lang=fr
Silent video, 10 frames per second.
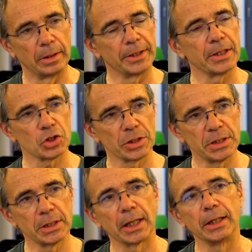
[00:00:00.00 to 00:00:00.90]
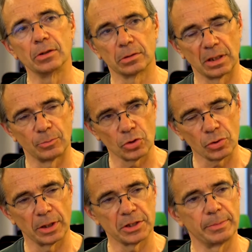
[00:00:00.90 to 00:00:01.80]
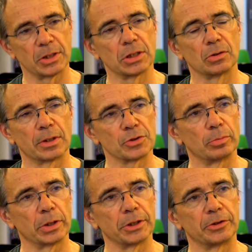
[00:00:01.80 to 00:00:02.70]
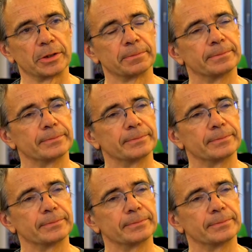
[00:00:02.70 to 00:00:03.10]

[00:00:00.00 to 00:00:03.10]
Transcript: énergétiques et notamment sur la thématique de la sobriété.